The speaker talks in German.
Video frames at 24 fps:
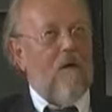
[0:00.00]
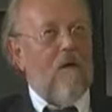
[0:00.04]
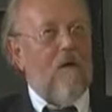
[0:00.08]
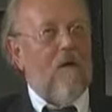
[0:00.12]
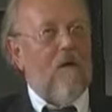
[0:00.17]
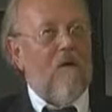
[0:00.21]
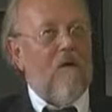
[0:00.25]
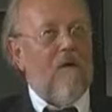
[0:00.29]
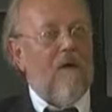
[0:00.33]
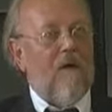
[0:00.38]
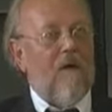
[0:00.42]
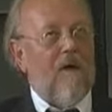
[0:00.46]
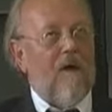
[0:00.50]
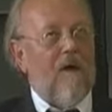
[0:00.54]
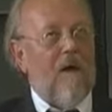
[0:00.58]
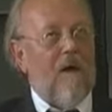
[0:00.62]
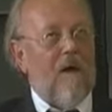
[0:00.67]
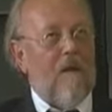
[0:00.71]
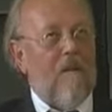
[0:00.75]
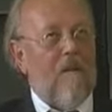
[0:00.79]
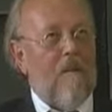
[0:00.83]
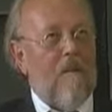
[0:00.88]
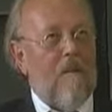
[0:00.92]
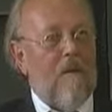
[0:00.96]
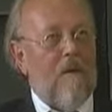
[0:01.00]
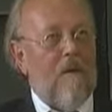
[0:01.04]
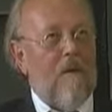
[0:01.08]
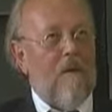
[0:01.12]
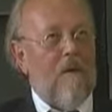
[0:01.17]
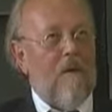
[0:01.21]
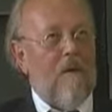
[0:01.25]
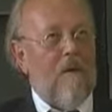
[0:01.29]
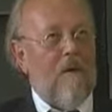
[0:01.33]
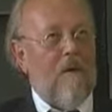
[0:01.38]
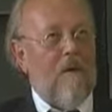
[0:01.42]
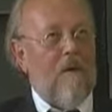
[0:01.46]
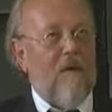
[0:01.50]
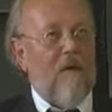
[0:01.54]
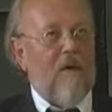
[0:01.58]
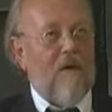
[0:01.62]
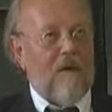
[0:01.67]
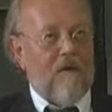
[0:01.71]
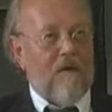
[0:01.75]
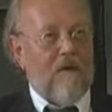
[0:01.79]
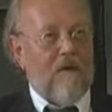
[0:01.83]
Und dann kam äh, in